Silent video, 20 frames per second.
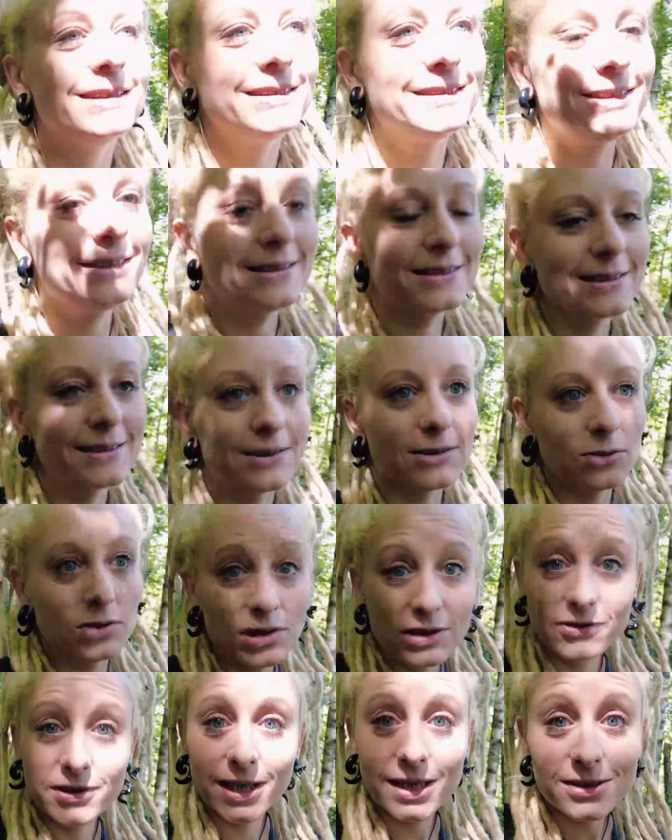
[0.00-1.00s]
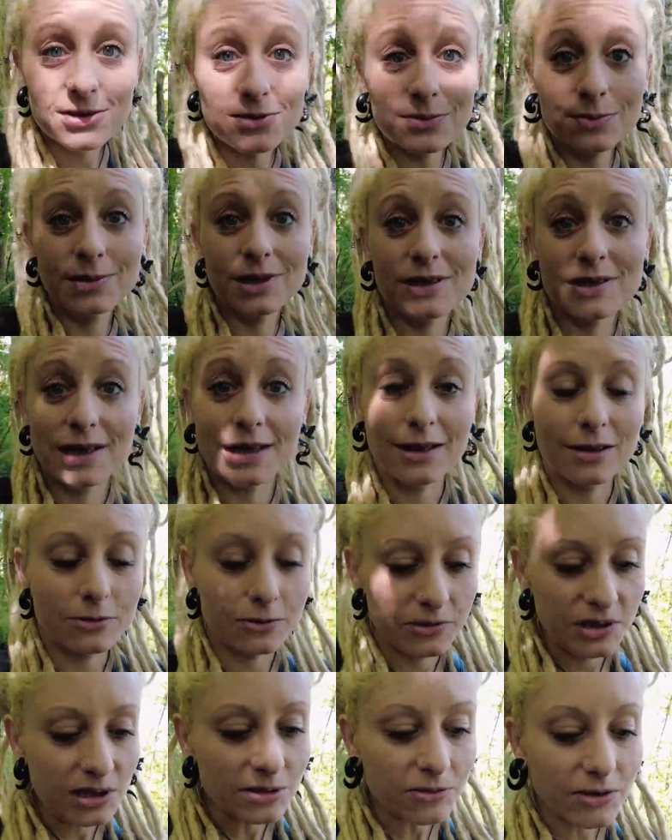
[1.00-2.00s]
dieses Universum in seiner
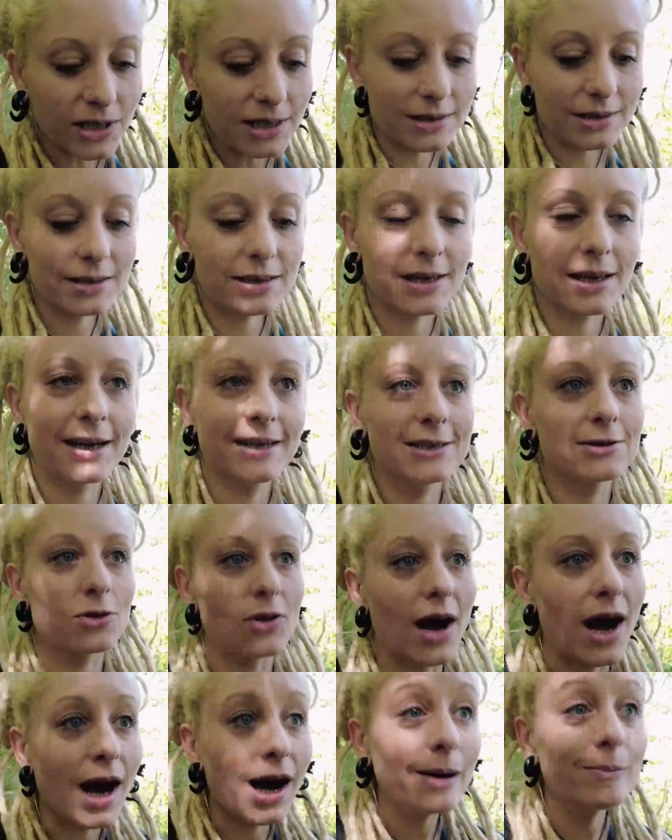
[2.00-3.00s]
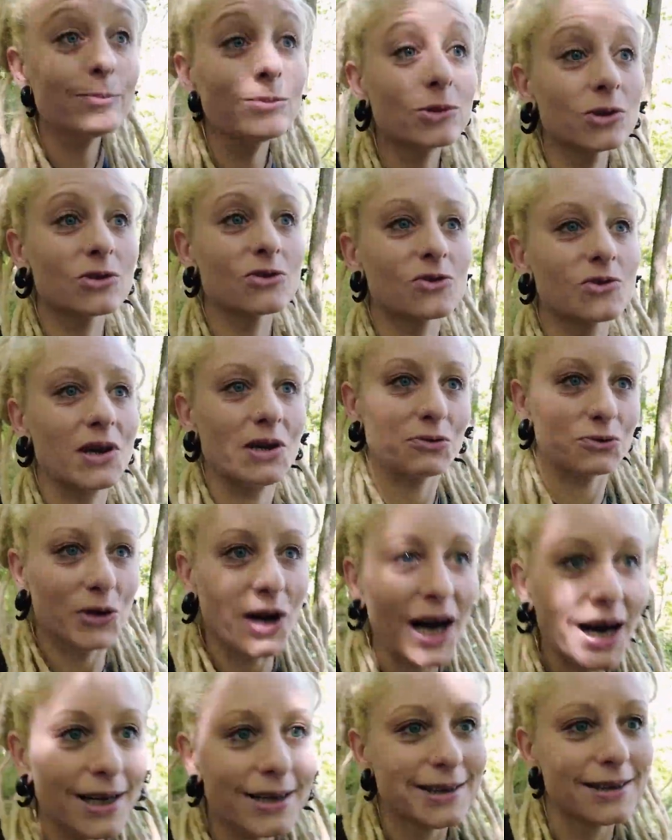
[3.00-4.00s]
Vielfältigkeit zu haben und zu
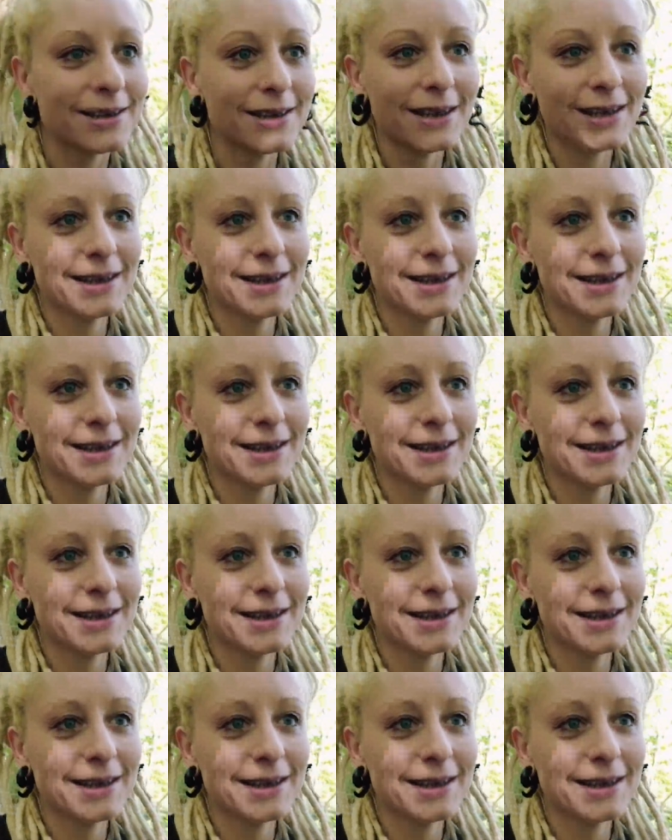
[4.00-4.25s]
erfahren.